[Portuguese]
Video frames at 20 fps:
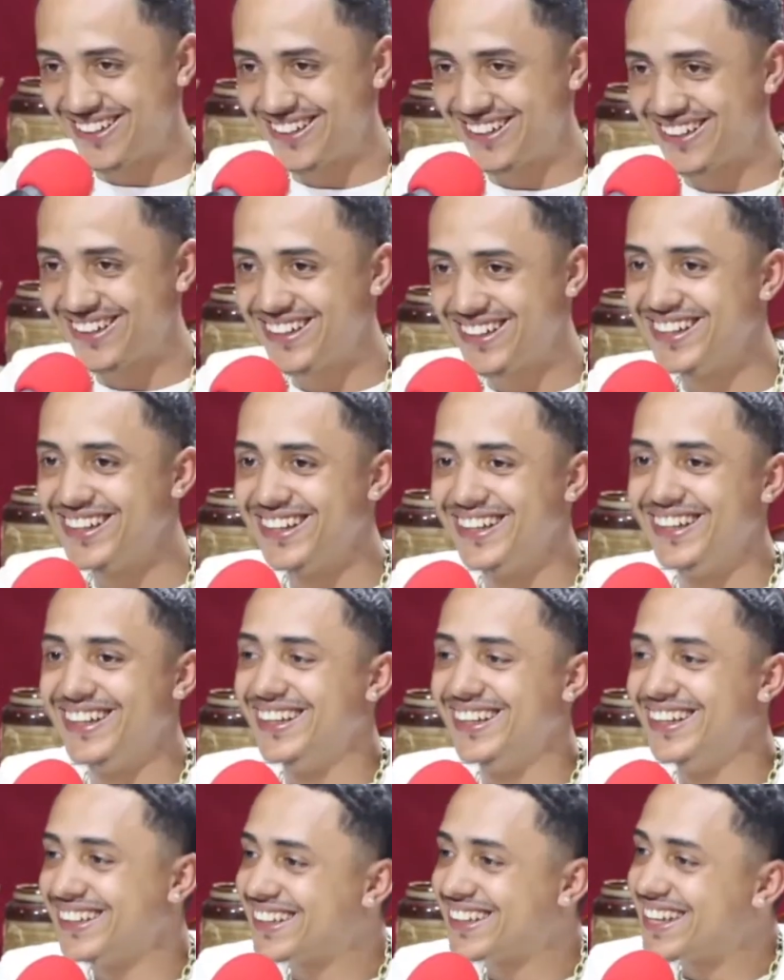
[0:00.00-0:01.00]
Tô
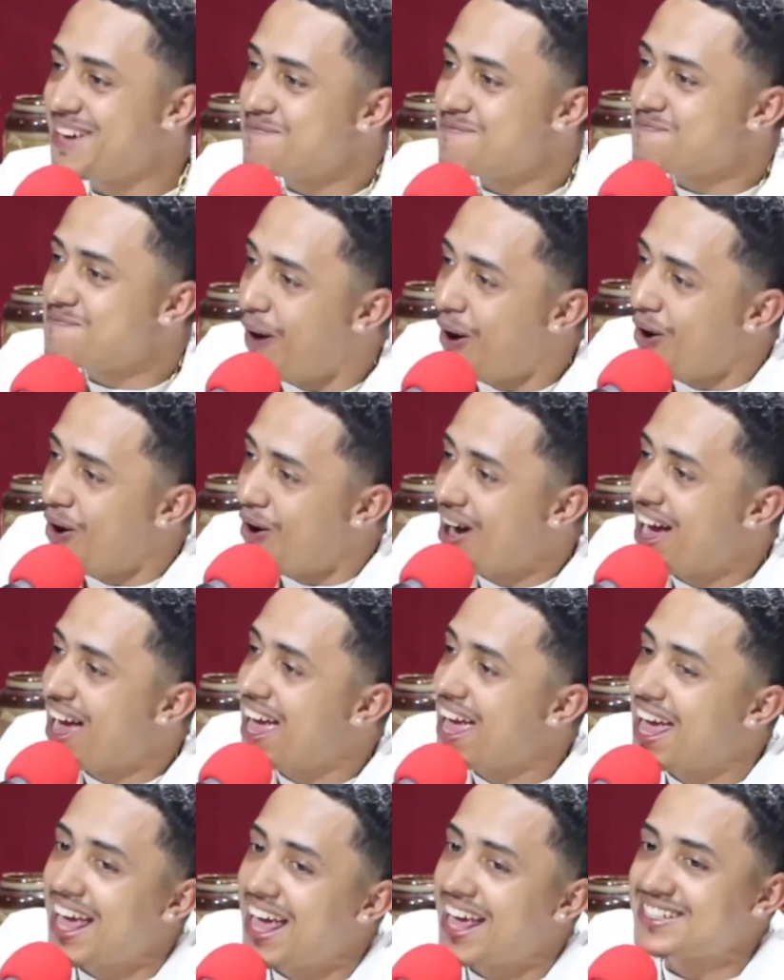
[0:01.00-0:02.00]
rendendo. porra
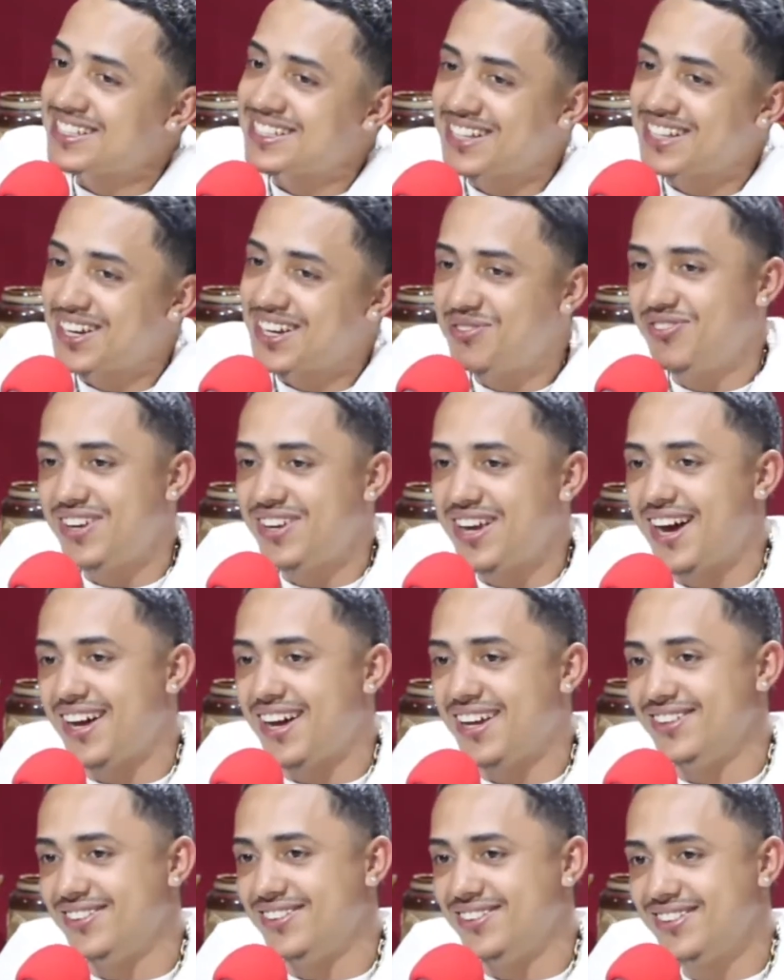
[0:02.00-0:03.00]
é essa,
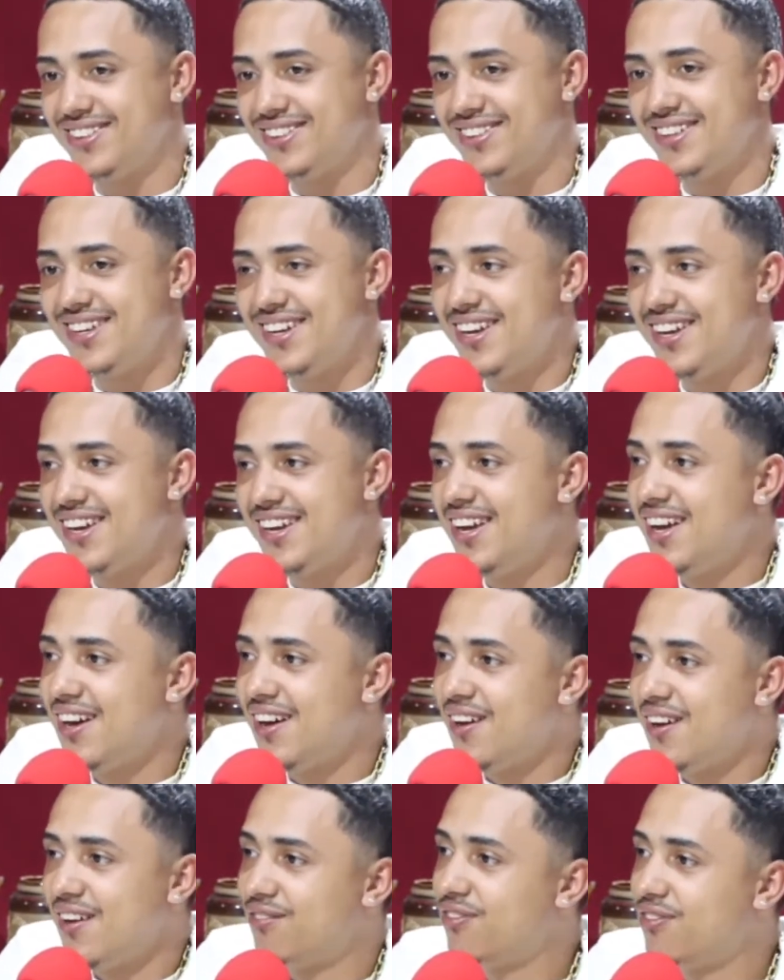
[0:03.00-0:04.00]
é, velho.
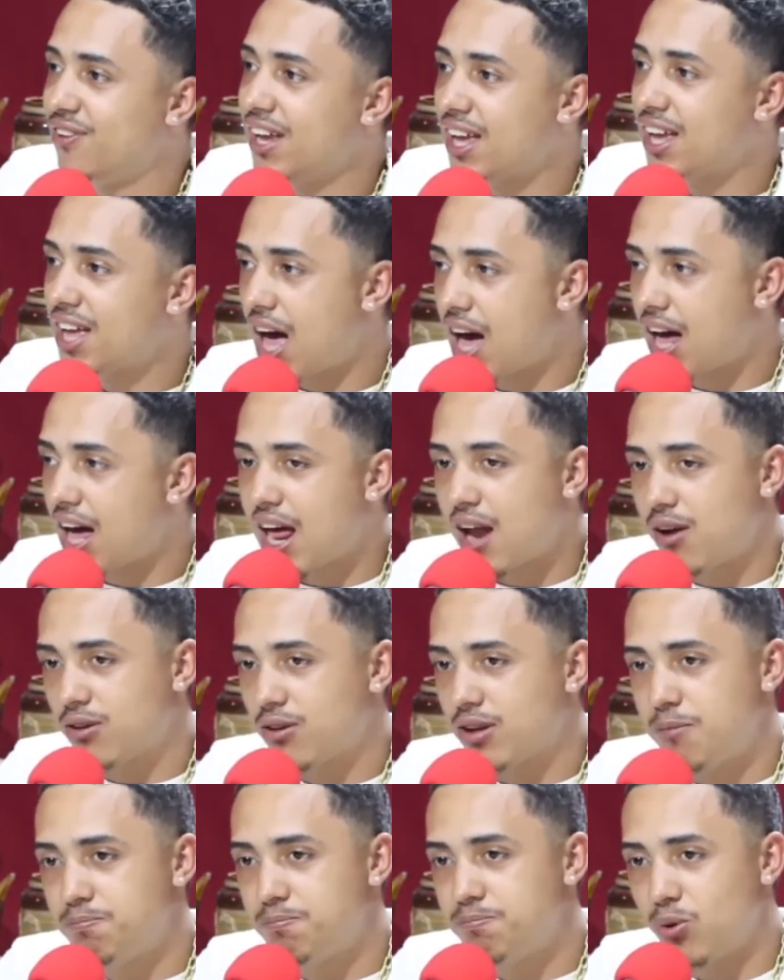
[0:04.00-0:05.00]
Tô Falei, rendendo, caralho,
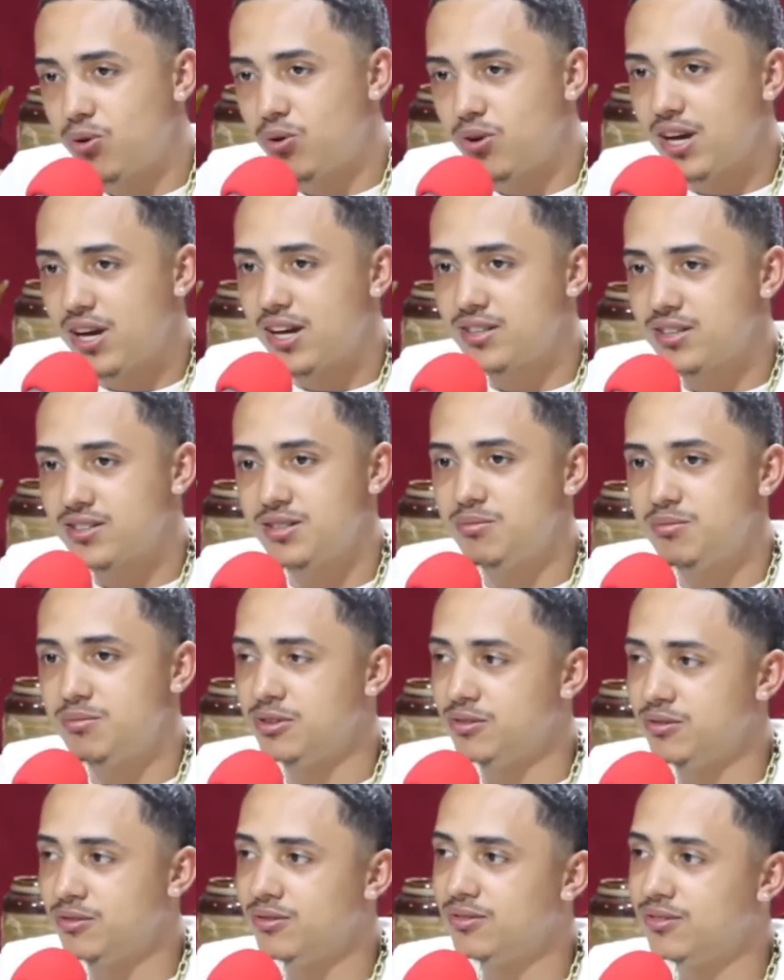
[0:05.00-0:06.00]
véio. que porra é essa,
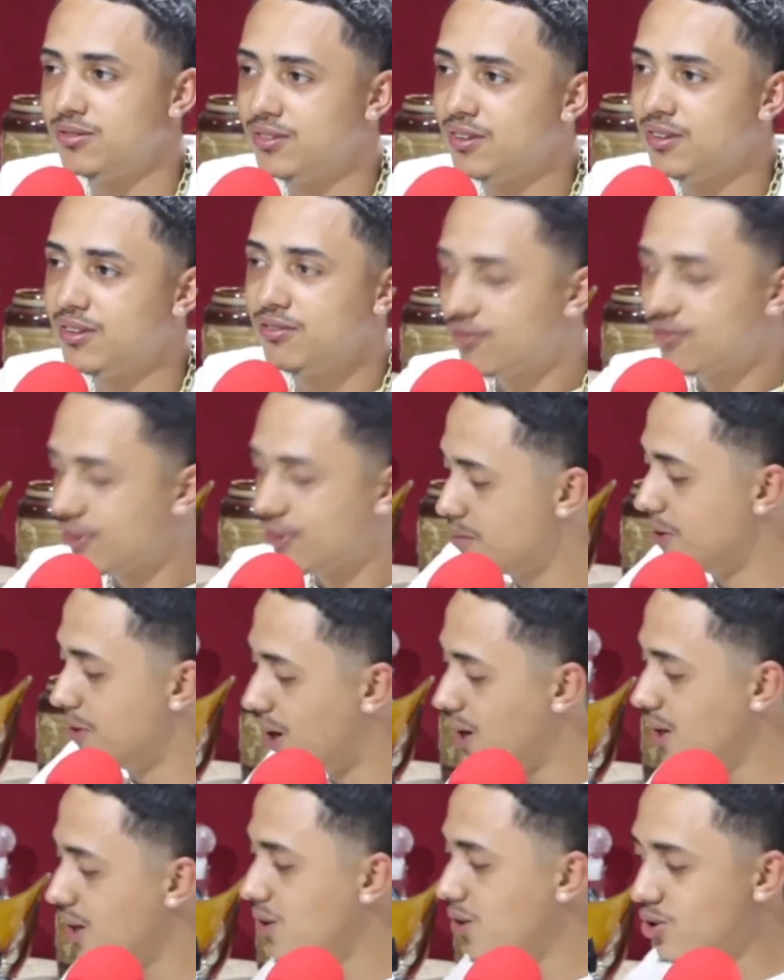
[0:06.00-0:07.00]
mano? Falei,
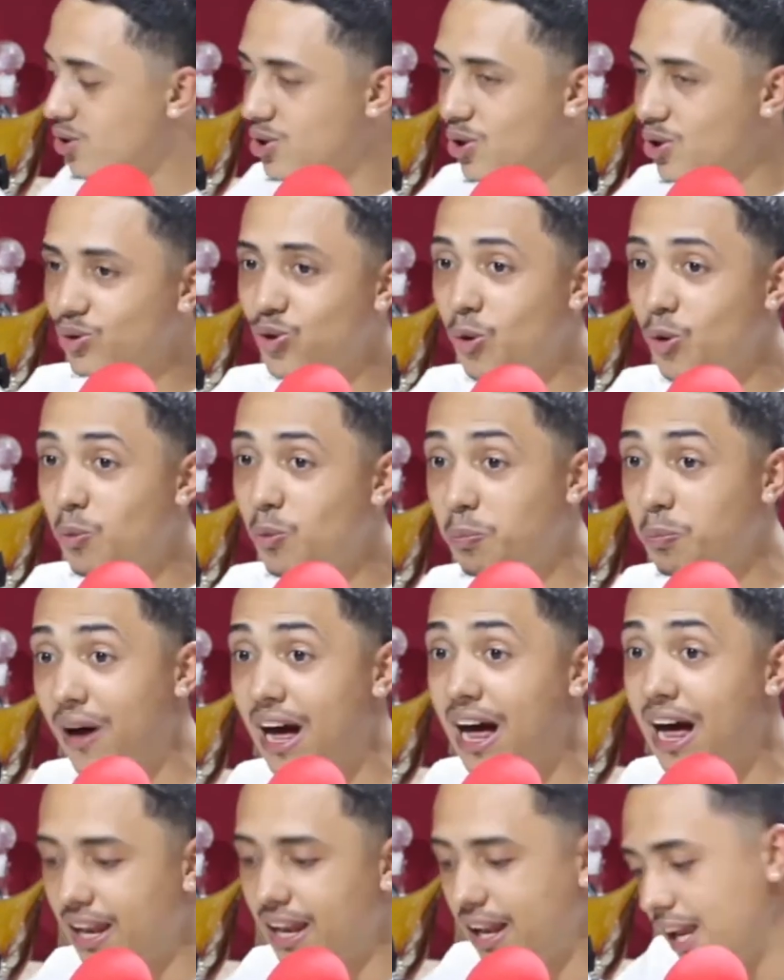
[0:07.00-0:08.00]
mano, eu tenho um dom, pra,
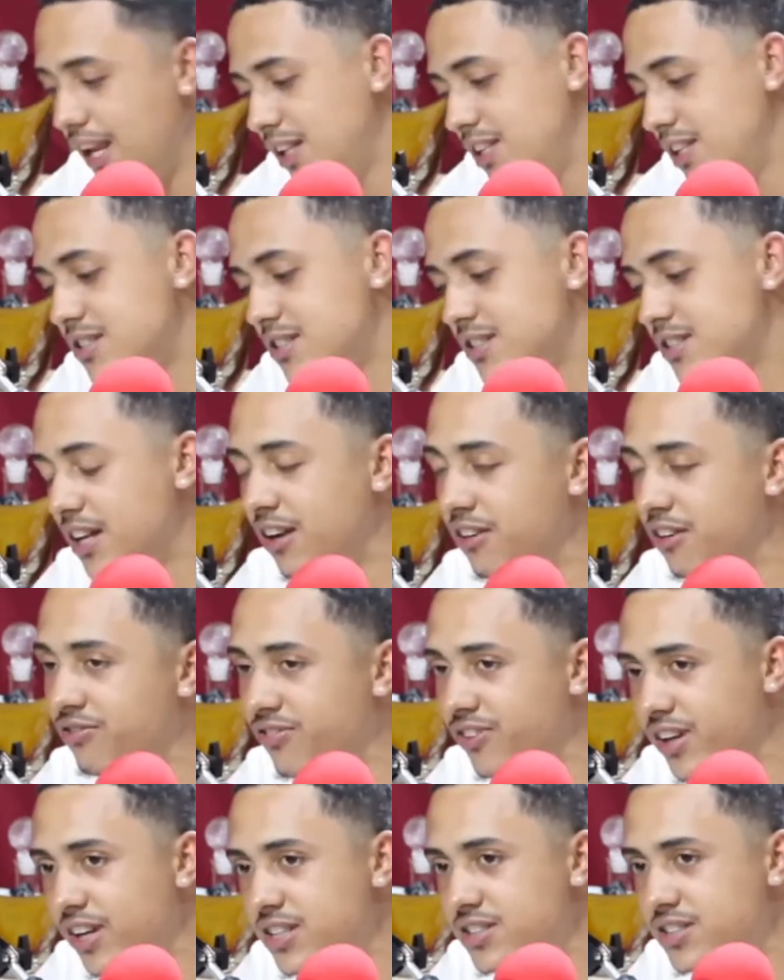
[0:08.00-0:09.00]
além de
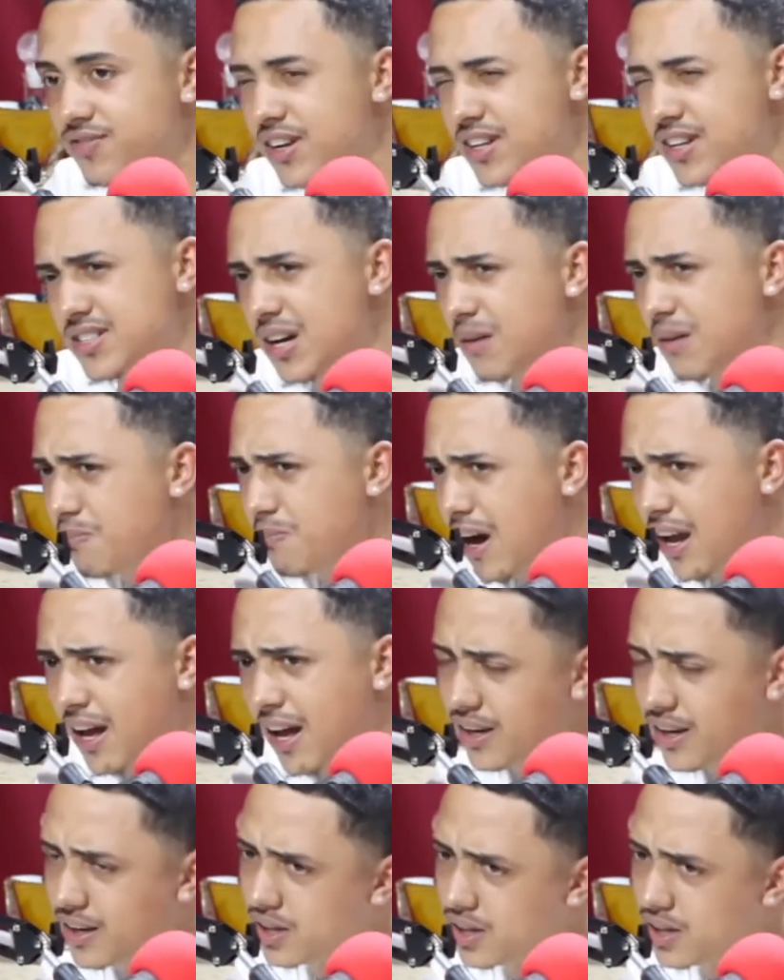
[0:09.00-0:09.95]
escrever, de fazer a parada,